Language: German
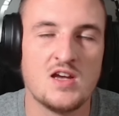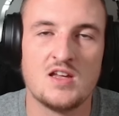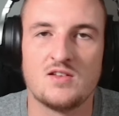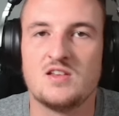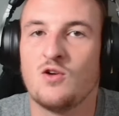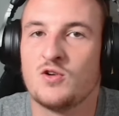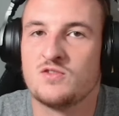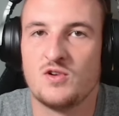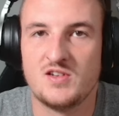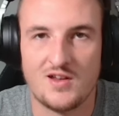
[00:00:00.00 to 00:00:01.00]
Und die Leute
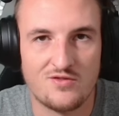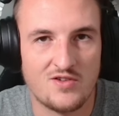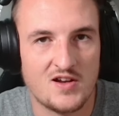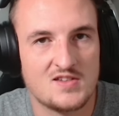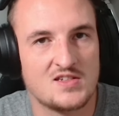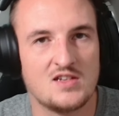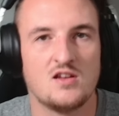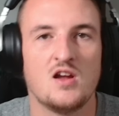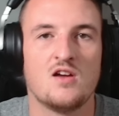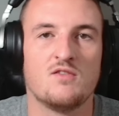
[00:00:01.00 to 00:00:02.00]
wollen dann vielleicht sehen,
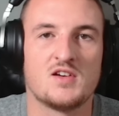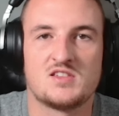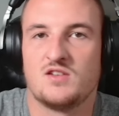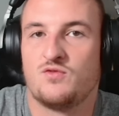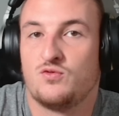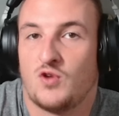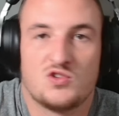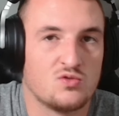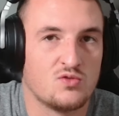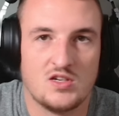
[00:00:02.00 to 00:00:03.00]
was der sonst
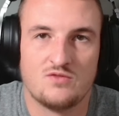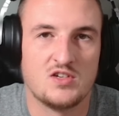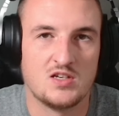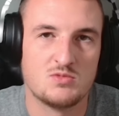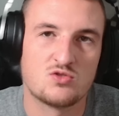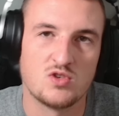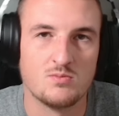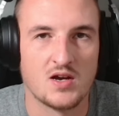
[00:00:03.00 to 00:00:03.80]
so irgendwie in einem Stream